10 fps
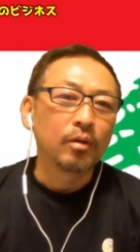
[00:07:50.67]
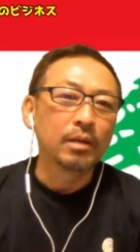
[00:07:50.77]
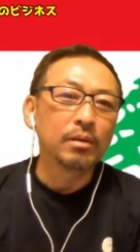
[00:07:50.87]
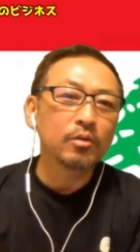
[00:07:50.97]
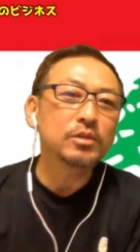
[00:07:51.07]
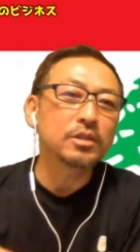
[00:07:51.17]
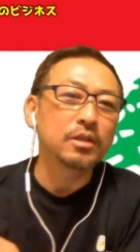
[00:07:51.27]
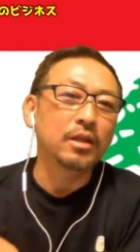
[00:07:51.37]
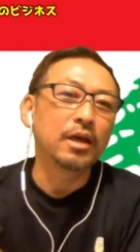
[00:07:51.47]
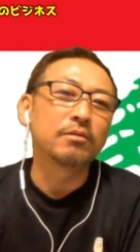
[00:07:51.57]
レバノン人
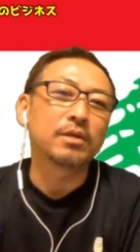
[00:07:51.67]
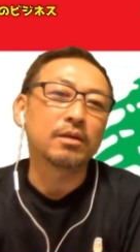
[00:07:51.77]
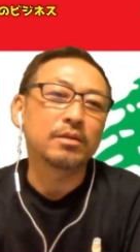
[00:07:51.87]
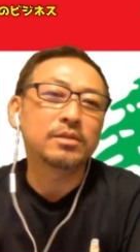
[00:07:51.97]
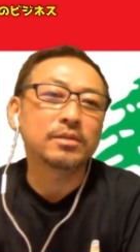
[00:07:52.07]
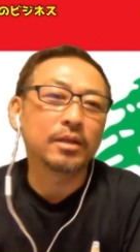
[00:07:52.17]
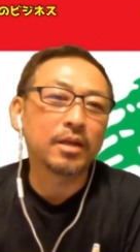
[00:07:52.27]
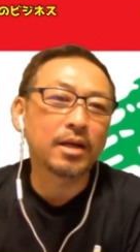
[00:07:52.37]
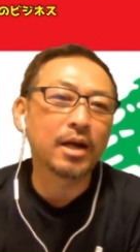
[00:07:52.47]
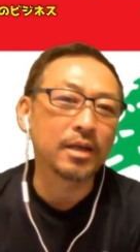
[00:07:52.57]
に出会う確率って
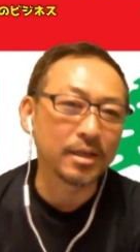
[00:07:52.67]
高い